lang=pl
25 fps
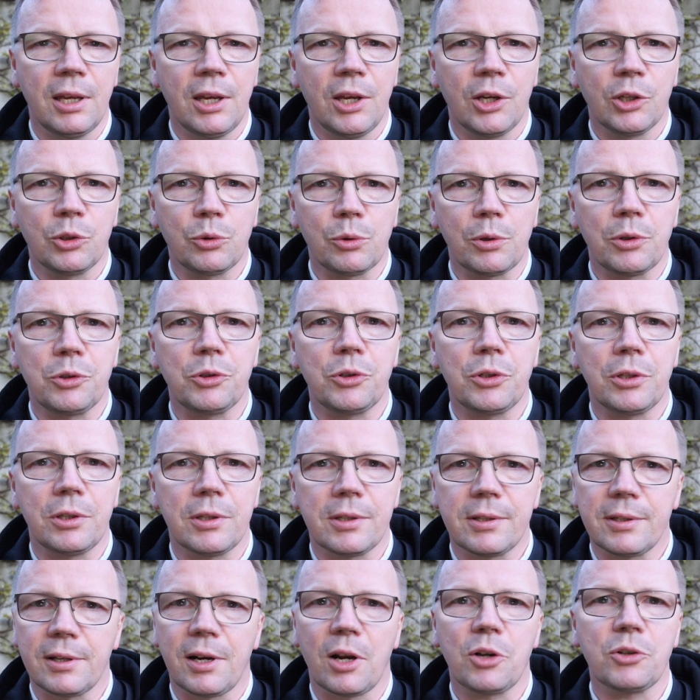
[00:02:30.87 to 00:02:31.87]
który Ci
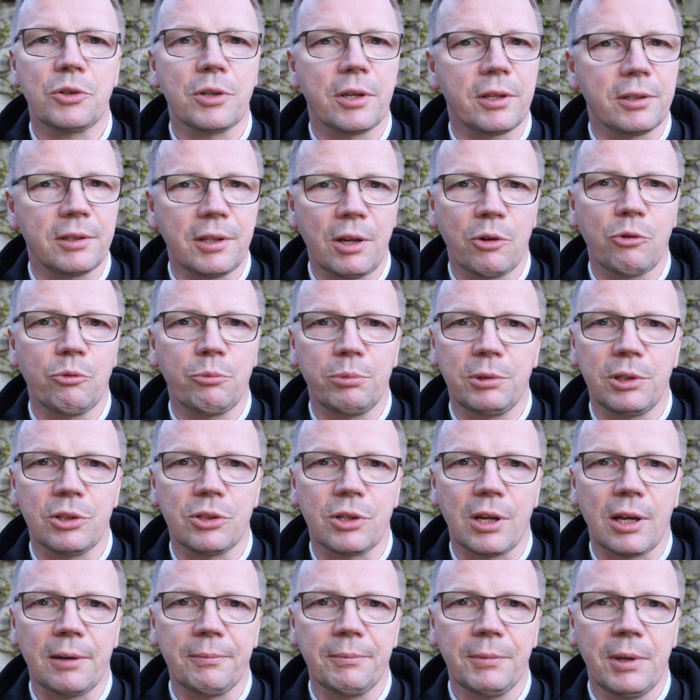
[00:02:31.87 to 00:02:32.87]
strasznie
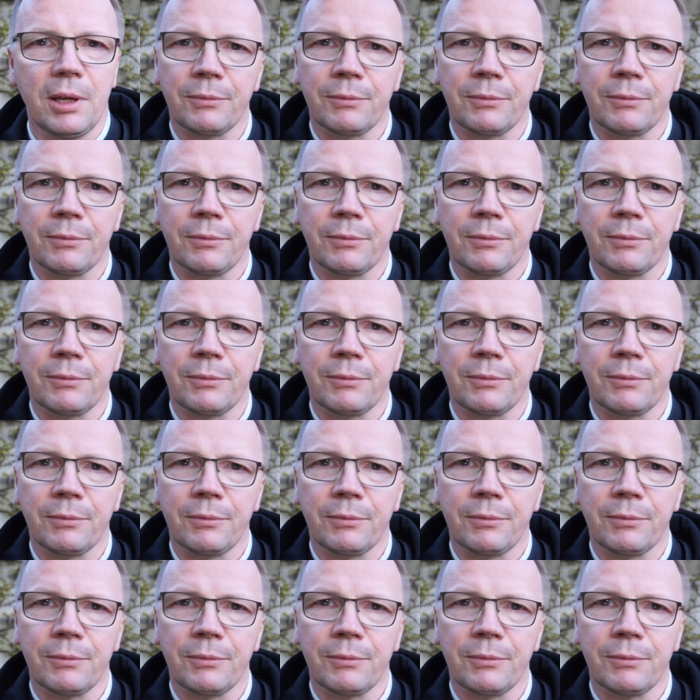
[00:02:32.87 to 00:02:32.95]
naubliża,